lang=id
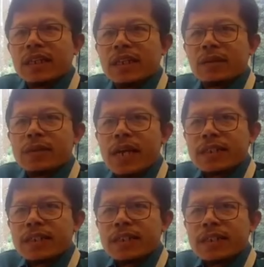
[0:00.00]
eh,
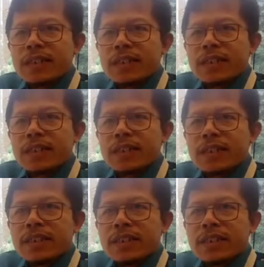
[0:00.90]
biasanya
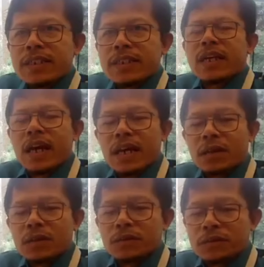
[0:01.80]
eh, kalau